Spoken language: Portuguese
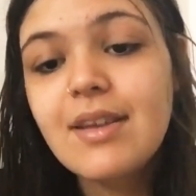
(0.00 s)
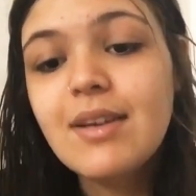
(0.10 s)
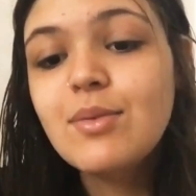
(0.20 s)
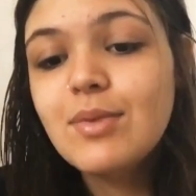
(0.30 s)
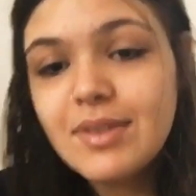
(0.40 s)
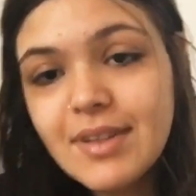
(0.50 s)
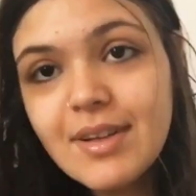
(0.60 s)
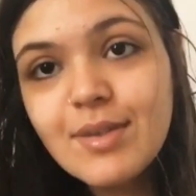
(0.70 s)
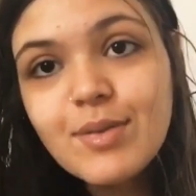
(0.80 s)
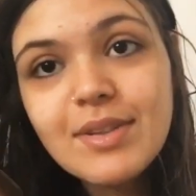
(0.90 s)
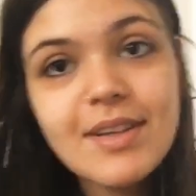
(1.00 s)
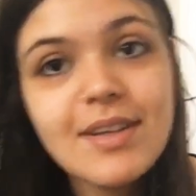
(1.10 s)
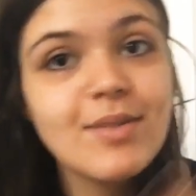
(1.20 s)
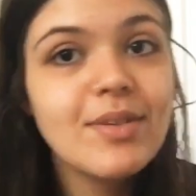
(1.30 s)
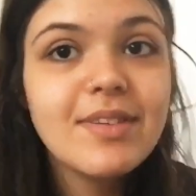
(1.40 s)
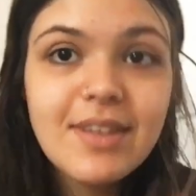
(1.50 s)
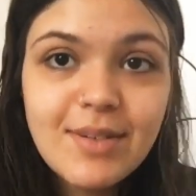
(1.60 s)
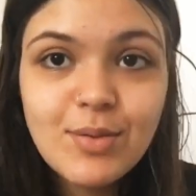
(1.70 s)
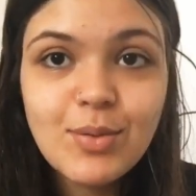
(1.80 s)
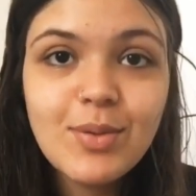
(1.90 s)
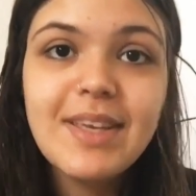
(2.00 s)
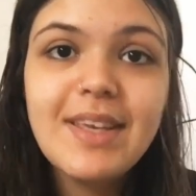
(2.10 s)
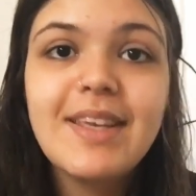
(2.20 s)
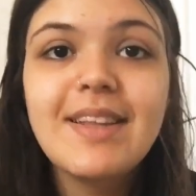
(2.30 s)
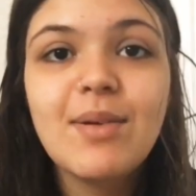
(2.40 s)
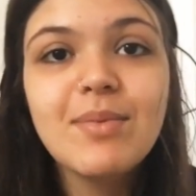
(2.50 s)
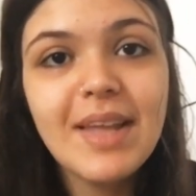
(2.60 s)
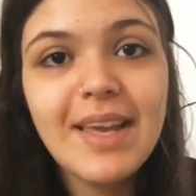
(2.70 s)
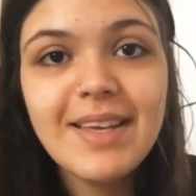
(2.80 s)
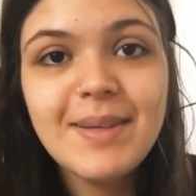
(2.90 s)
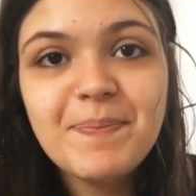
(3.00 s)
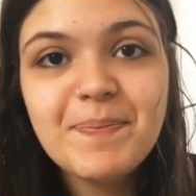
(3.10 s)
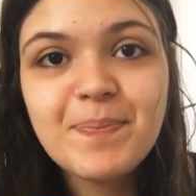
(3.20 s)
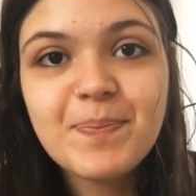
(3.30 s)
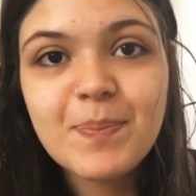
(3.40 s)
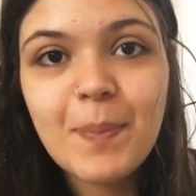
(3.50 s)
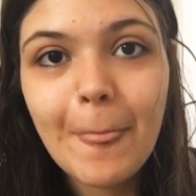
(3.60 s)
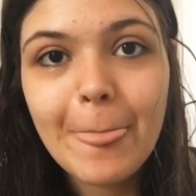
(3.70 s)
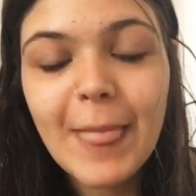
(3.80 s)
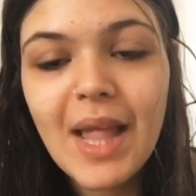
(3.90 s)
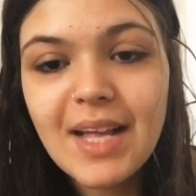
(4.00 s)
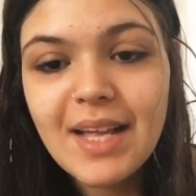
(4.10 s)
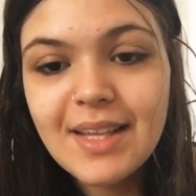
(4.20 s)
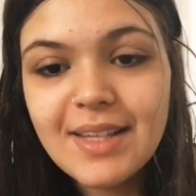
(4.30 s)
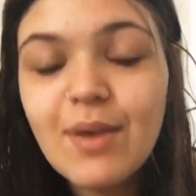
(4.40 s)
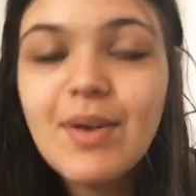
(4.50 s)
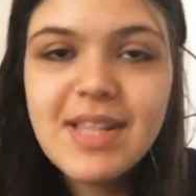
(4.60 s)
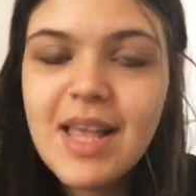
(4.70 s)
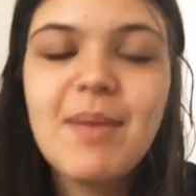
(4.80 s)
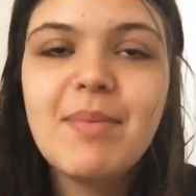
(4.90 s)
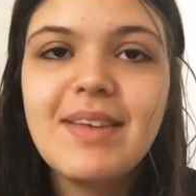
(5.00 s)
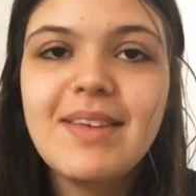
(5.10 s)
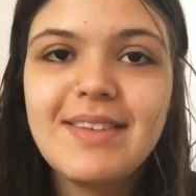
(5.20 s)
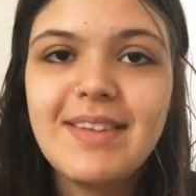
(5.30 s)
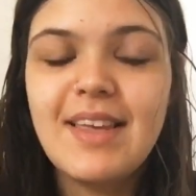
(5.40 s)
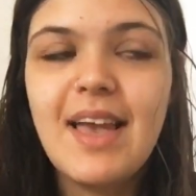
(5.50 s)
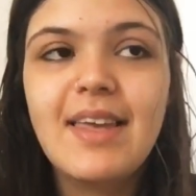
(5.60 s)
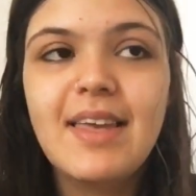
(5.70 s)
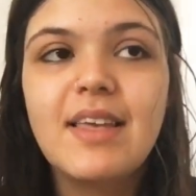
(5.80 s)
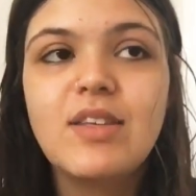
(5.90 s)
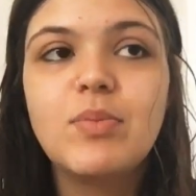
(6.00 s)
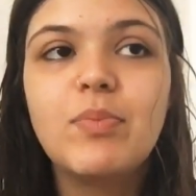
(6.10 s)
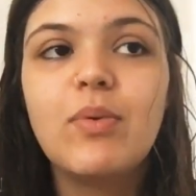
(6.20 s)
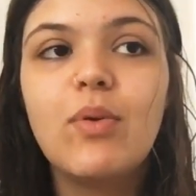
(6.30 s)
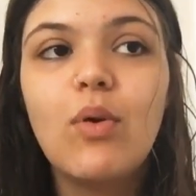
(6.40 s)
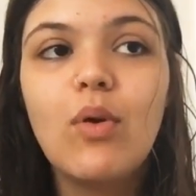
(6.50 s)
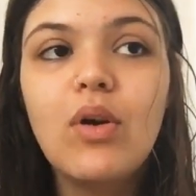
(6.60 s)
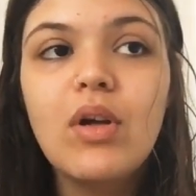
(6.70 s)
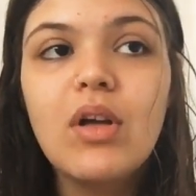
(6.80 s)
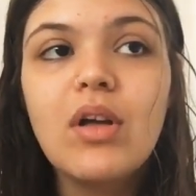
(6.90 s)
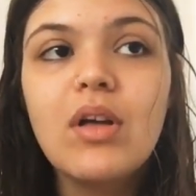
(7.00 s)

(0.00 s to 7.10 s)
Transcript: dando e dando e dando e dando e não tem não recebe. E aí, tipo.